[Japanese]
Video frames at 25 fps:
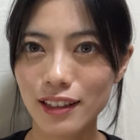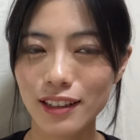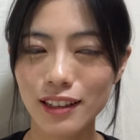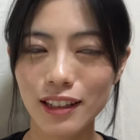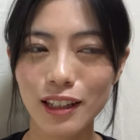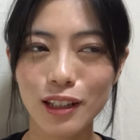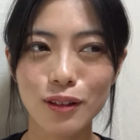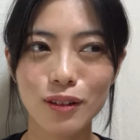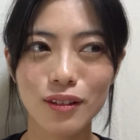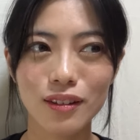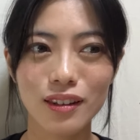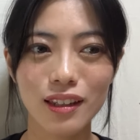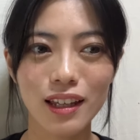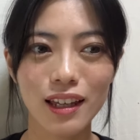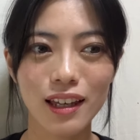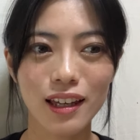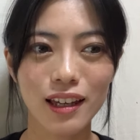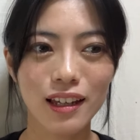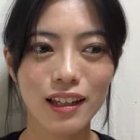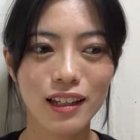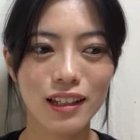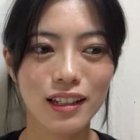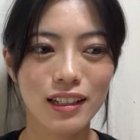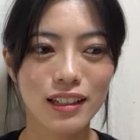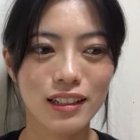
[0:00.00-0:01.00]
なので
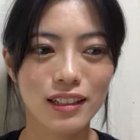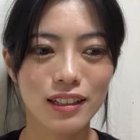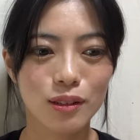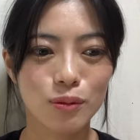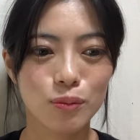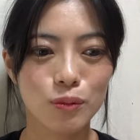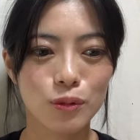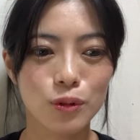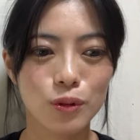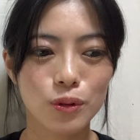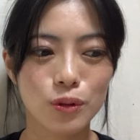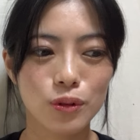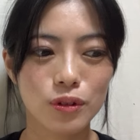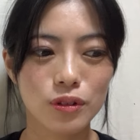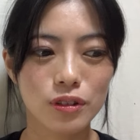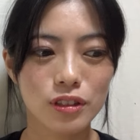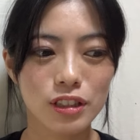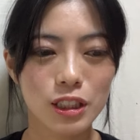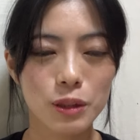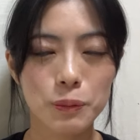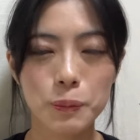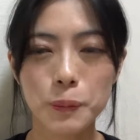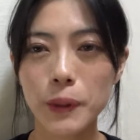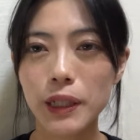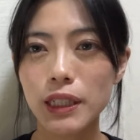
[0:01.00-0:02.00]
もう
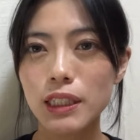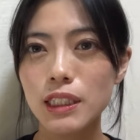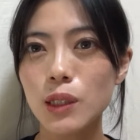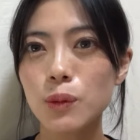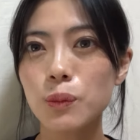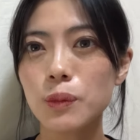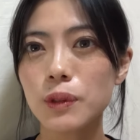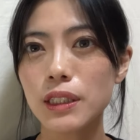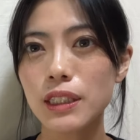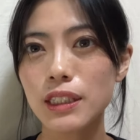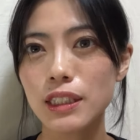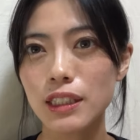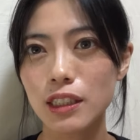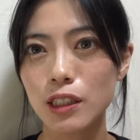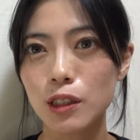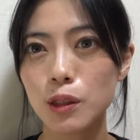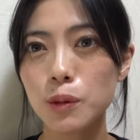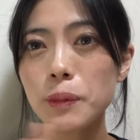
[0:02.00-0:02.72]
失敗してもいいし、